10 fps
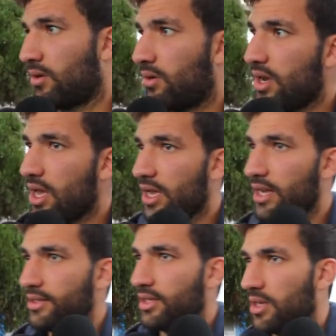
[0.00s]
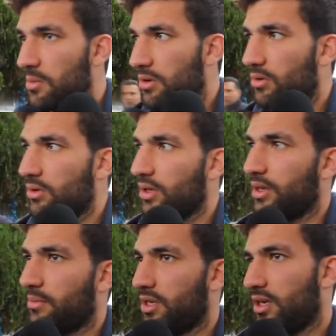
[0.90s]
والله ليسنا كما نقولوا
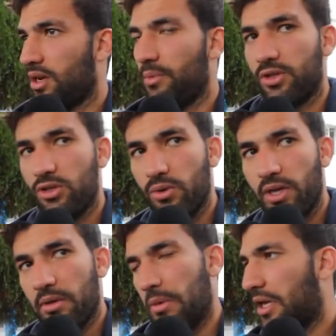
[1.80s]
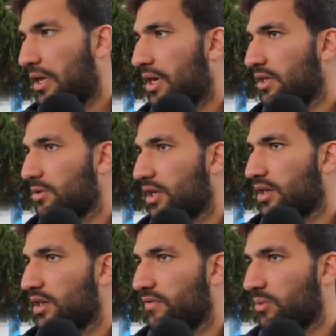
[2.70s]
من ابرز الجوهرات معناها اللي قاعدين
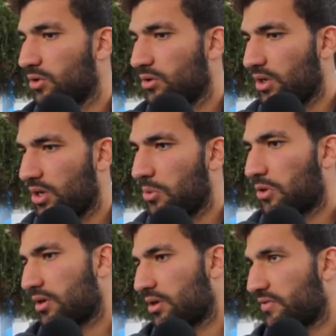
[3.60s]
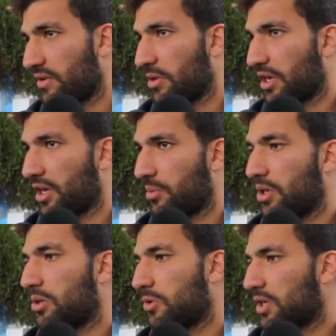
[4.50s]
متالقين في البطوله يمكن فما
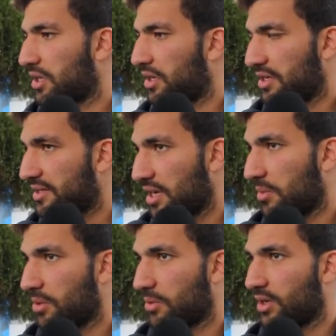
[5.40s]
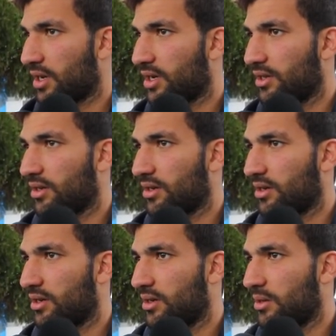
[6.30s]
غيابات يمكن خاطر الاصابه يمكن على خاطر
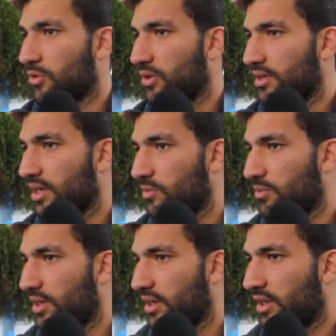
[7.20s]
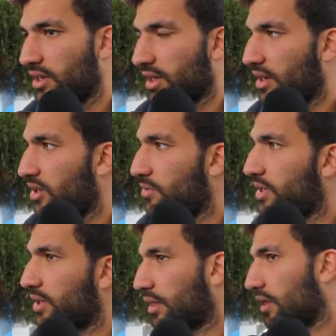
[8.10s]
يمكن نسق مباريات
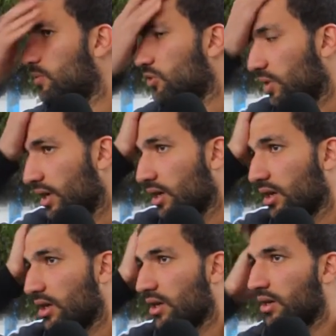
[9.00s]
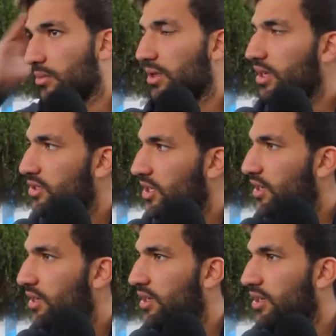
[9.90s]
معناها يضربوا شوي مي ان شاء
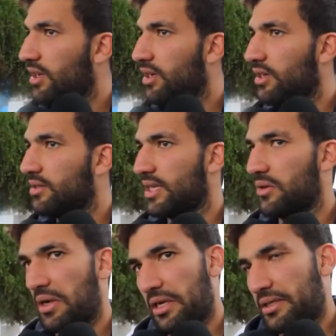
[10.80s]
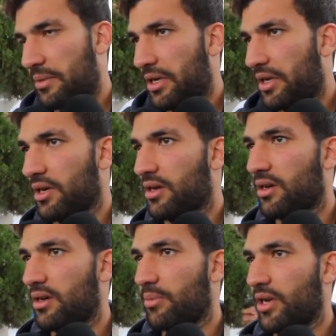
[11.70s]
الله نصور ليست
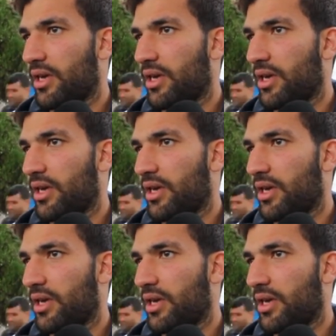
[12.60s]
معناها